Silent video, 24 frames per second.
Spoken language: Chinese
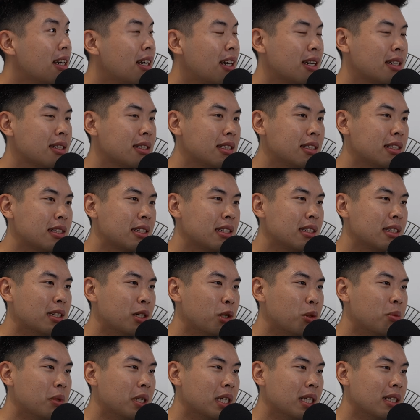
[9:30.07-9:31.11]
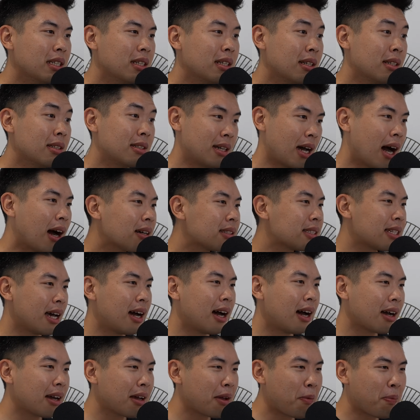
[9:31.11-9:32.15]
那其实我们常
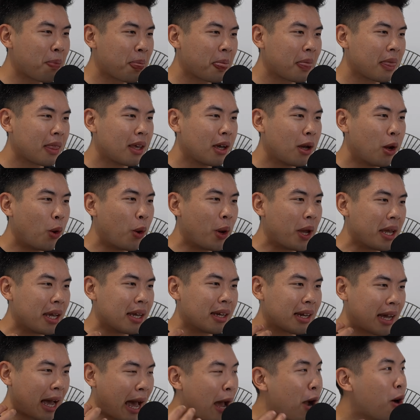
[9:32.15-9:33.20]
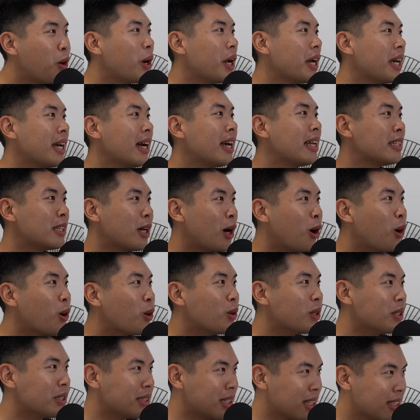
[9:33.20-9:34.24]
常会开会和讨
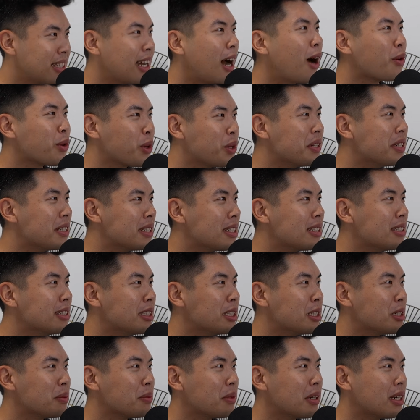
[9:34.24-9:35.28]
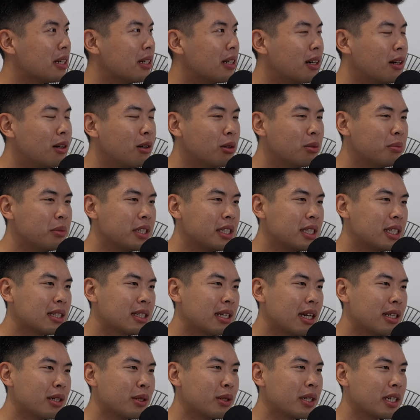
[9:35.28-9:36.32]
论长远的事情嘛，然后我们现
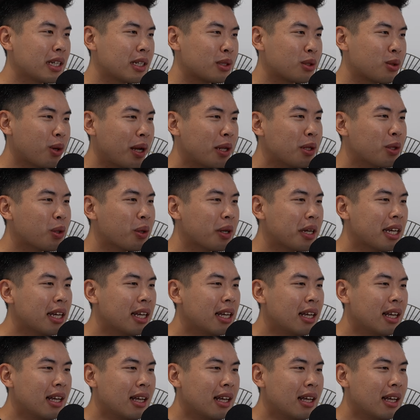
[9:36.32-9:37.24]
在有了一个团队。